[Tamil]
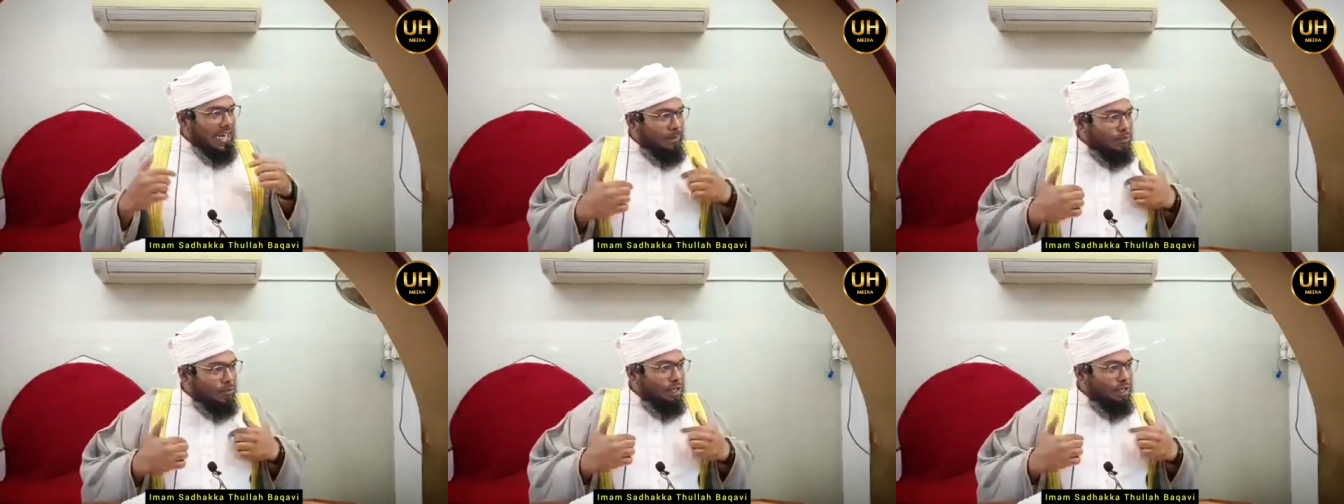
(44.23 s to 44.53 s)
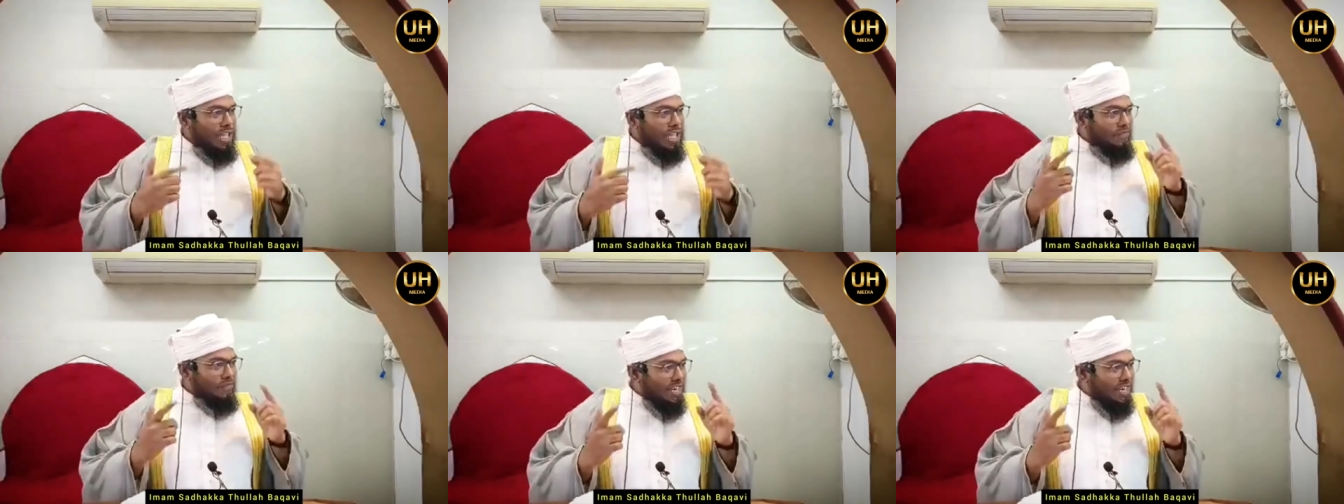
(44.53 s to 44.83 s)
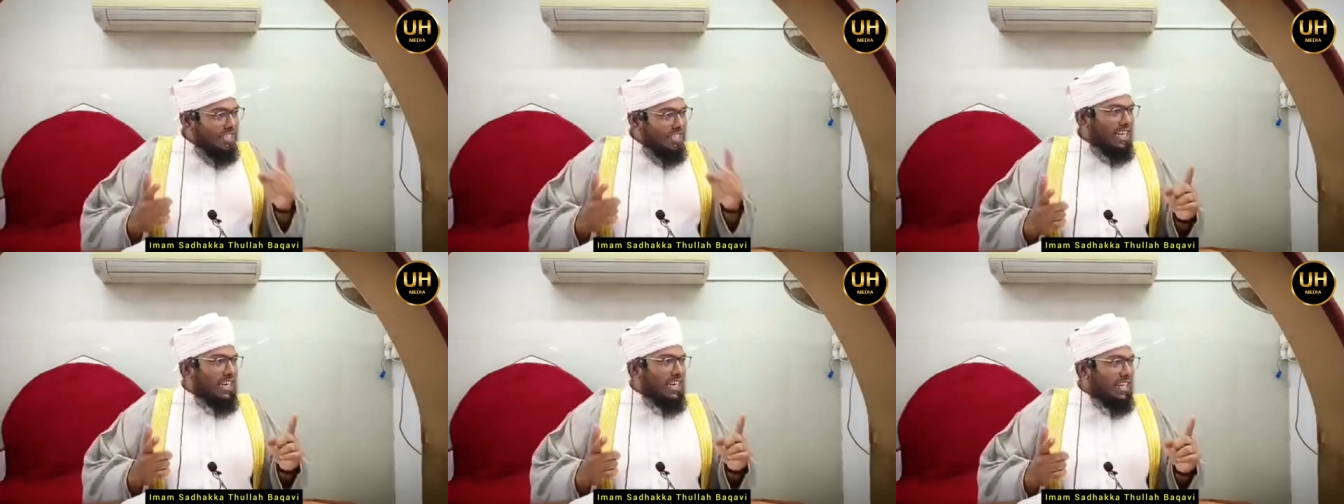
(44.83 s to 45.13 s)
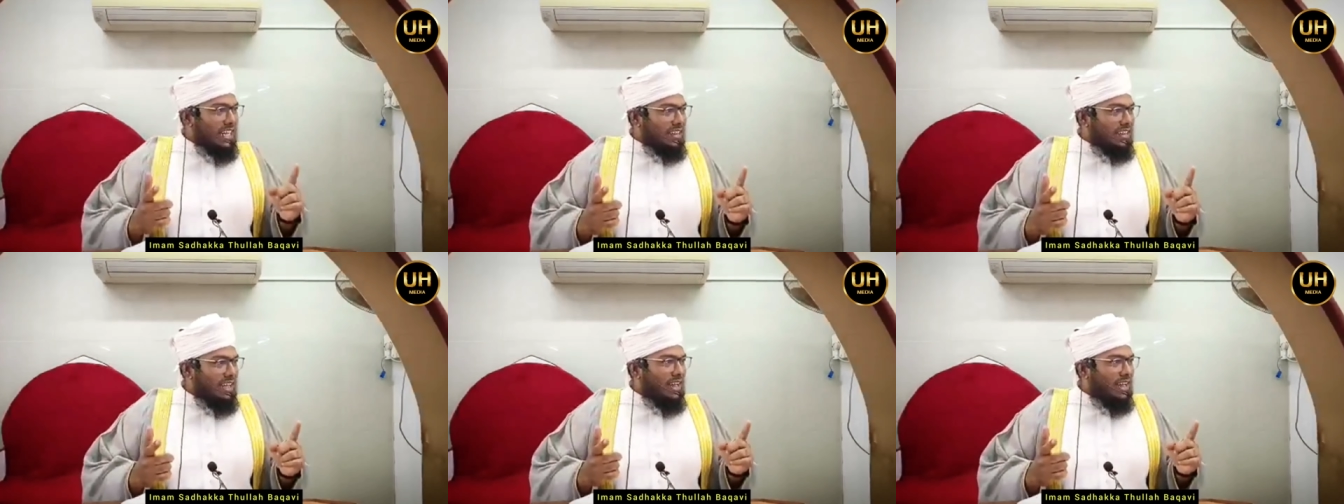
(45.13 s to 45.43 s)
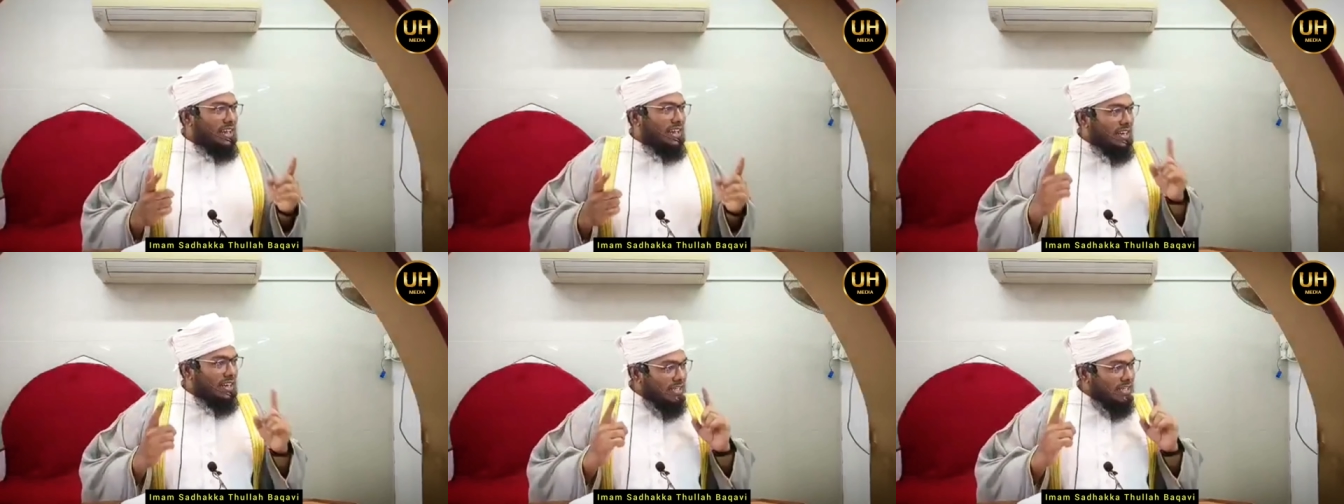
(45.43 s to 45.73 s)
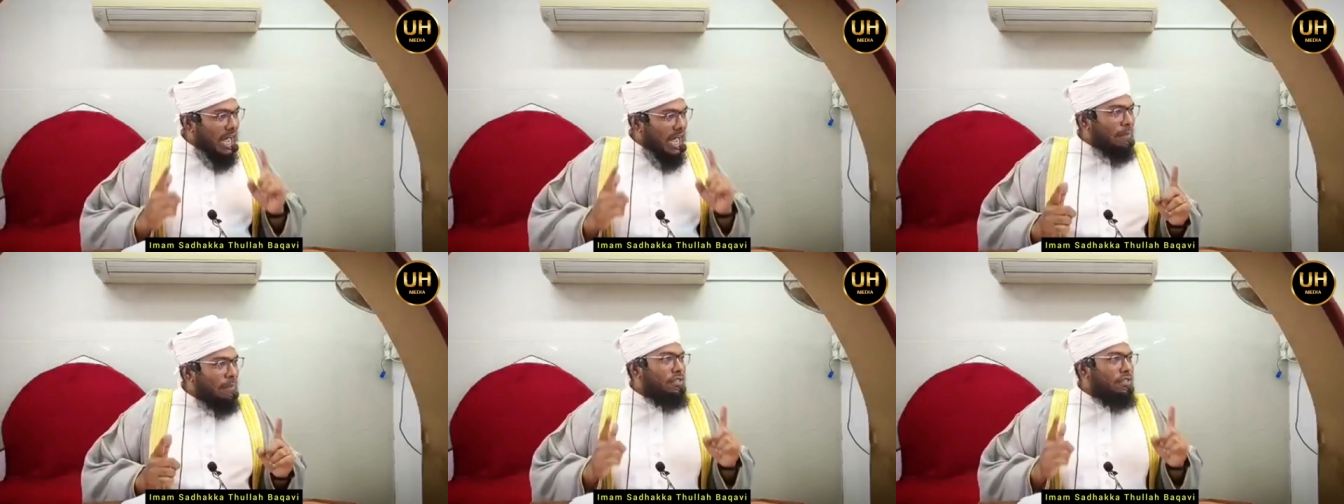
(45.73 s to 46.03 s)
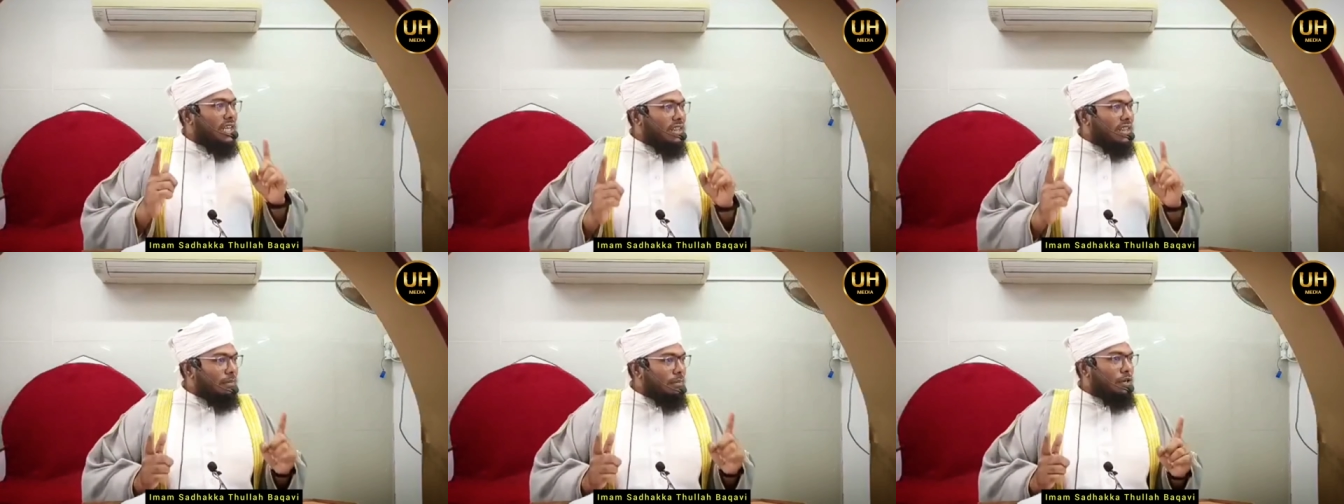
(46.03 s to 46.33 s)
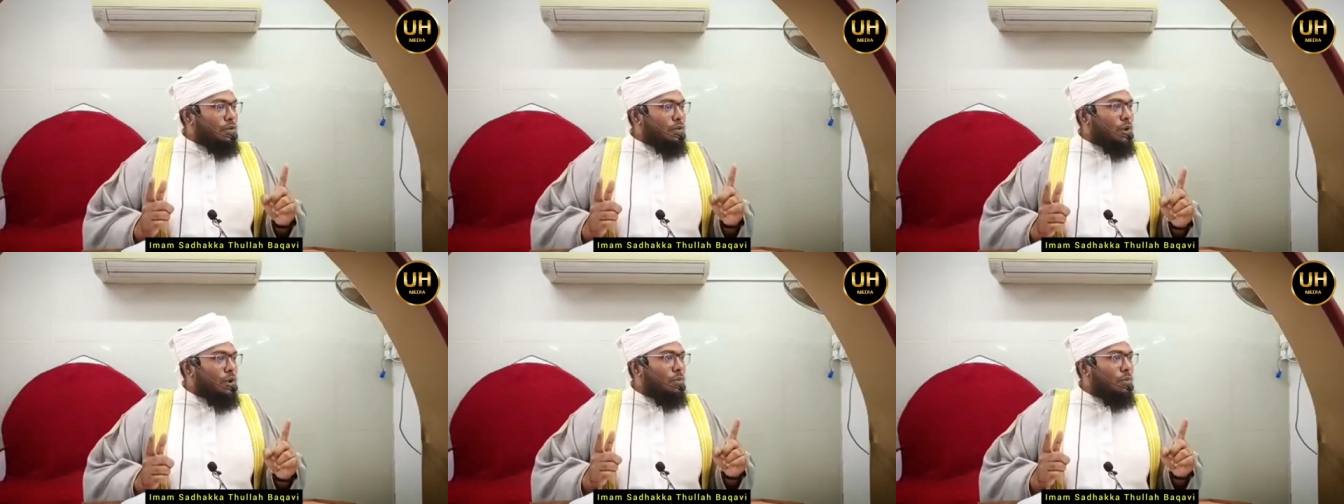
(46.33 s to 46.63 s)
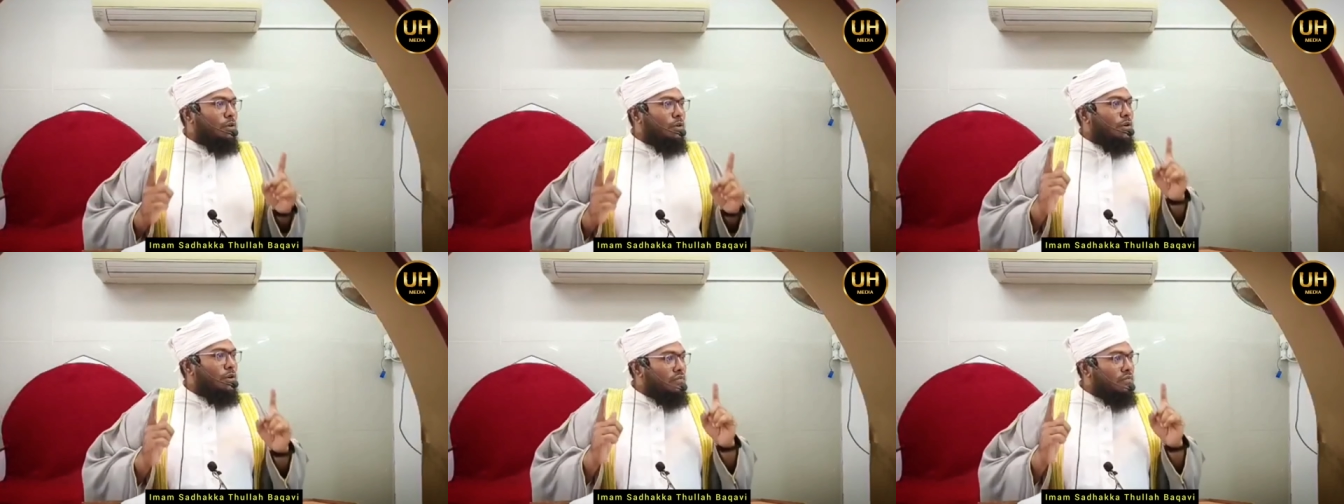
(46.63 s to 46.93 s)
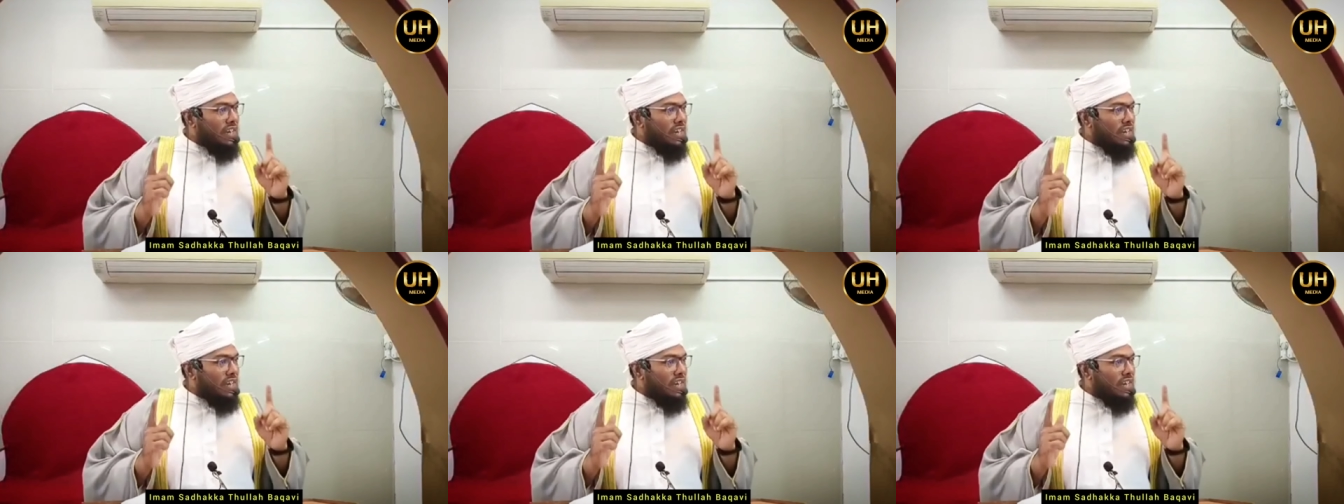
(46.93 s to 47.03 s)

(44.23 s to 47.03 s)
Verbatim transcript: நம்முடைய வீட்டை இழந்தால் நாம் சத்தமிடுவோம்